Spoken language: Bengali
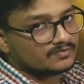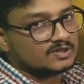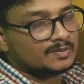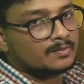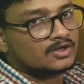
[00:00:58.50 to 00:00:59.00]

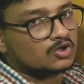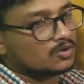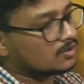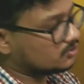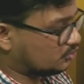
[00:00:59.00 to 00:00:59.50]
ডিপার্টমেন্ট
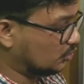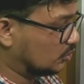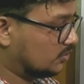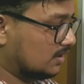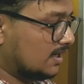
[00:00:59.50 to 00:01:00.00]
হলো টু
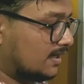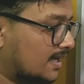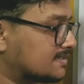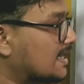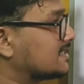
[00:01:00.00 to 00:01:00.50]

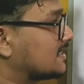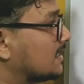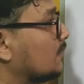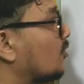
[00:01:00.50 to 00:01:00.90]
ঠিক আছে আজকে কি